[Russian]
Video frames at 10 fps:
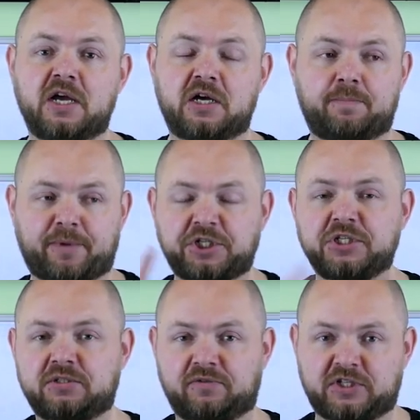э,
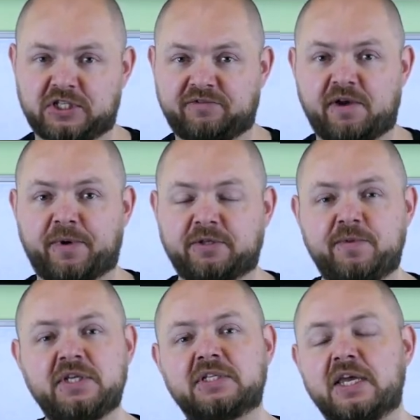почистил все свои
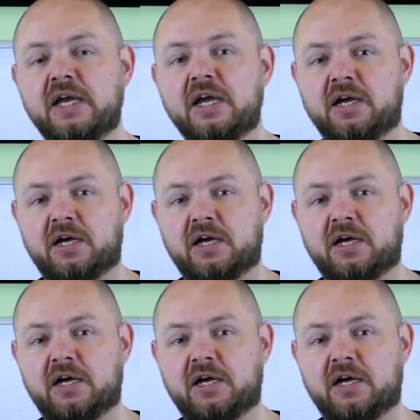подписки,